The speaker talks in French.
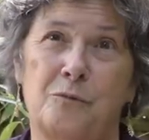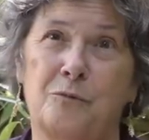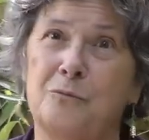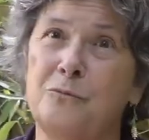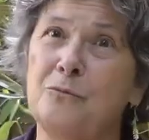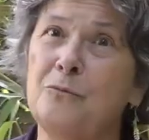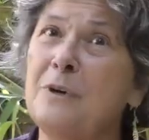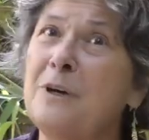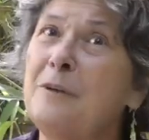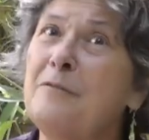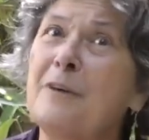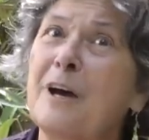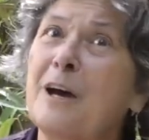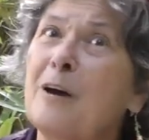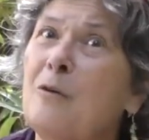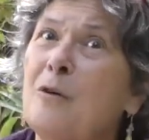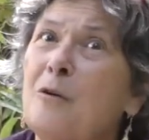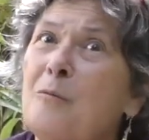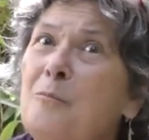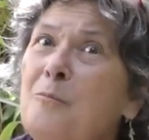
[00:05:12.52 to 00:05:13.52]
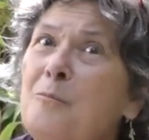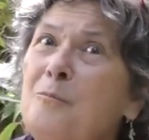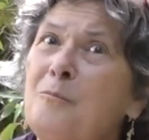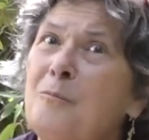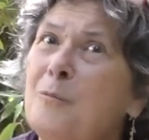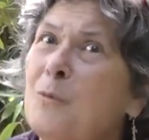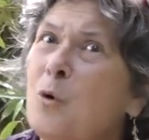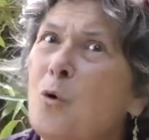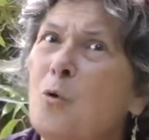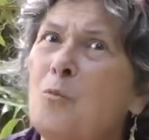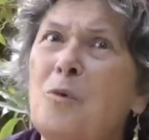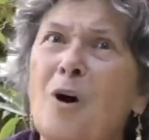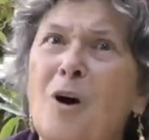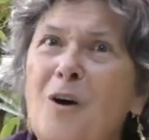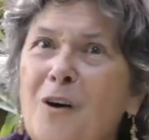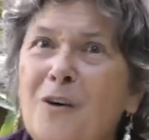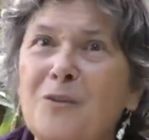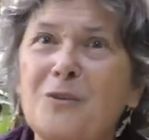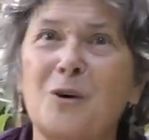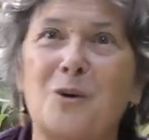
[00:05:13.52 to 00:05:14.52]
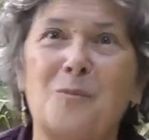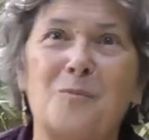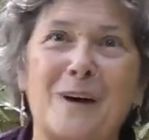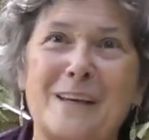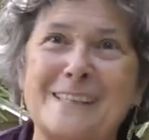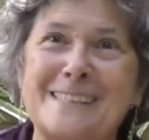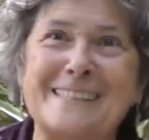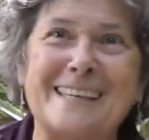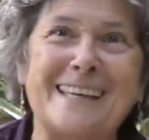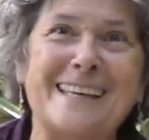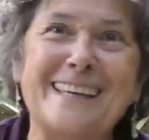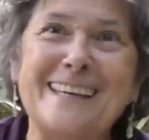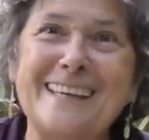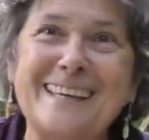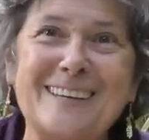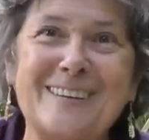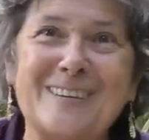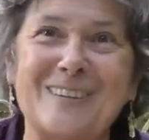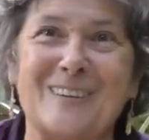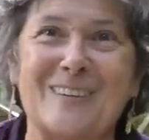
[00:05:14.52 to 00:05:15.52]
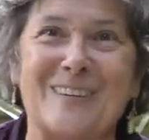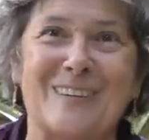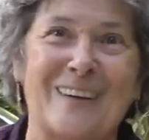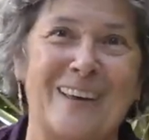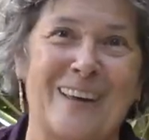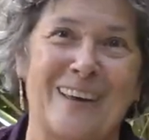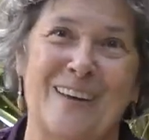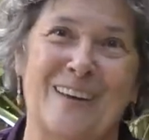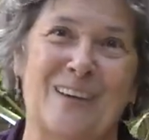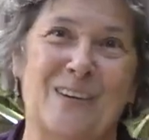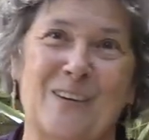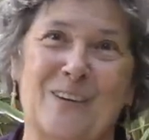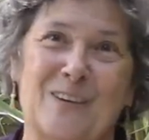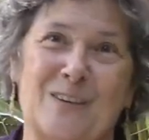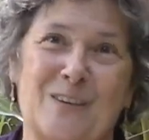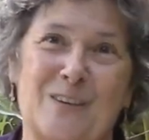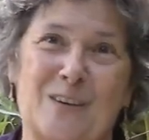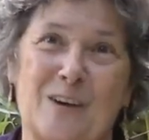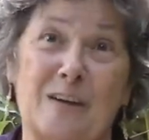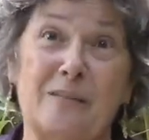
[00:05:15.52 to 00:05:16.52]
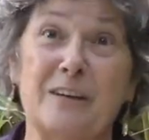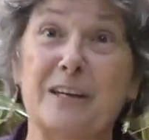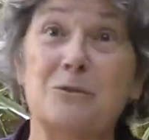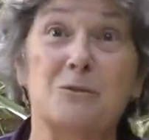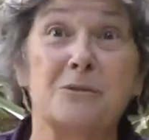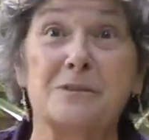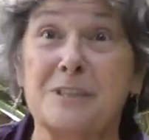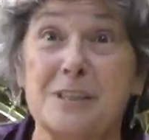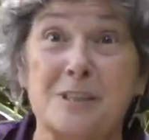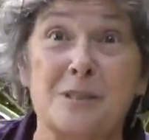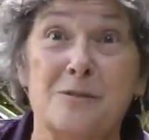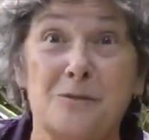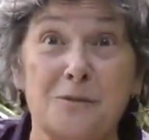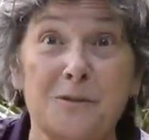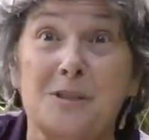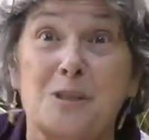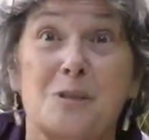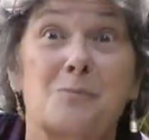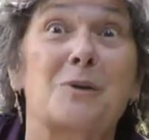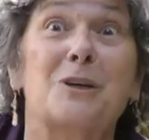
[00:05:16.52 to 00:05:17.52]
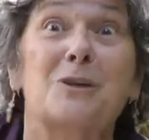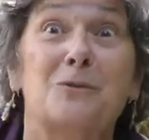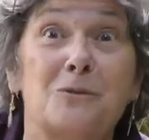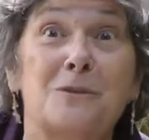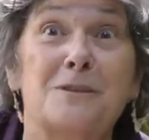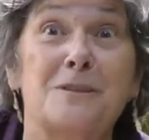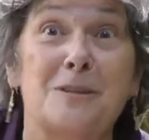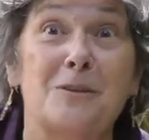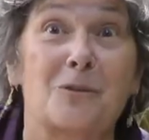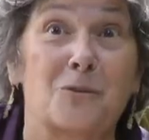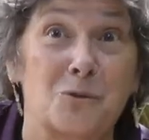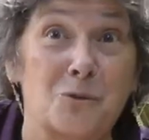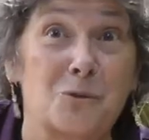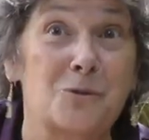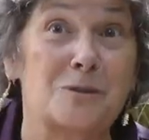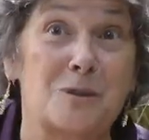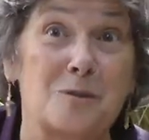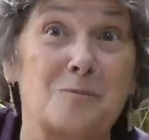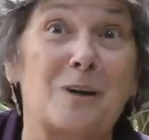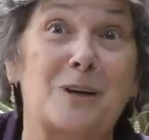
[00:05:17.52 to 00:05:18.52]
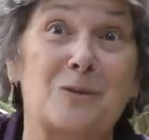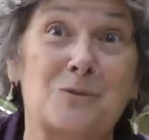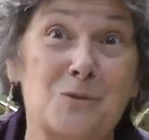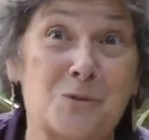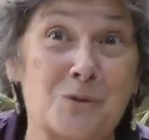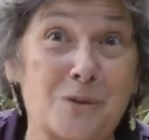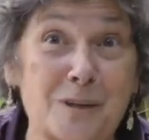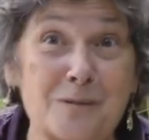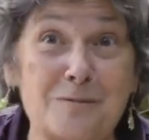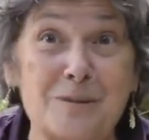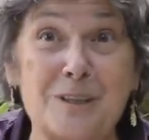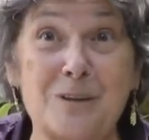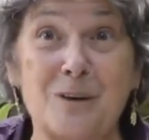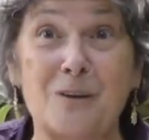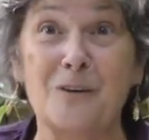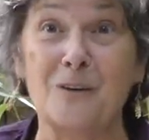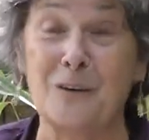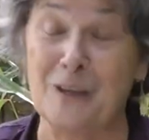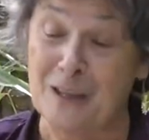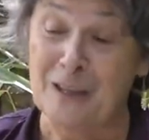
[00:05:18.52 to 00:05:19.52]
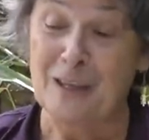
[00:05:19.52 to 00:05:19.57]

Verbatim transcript: nous les faire comprendre, passer, euh, euh, avec nos, nos esprits d'occidentaux, c'est pas toujours évident,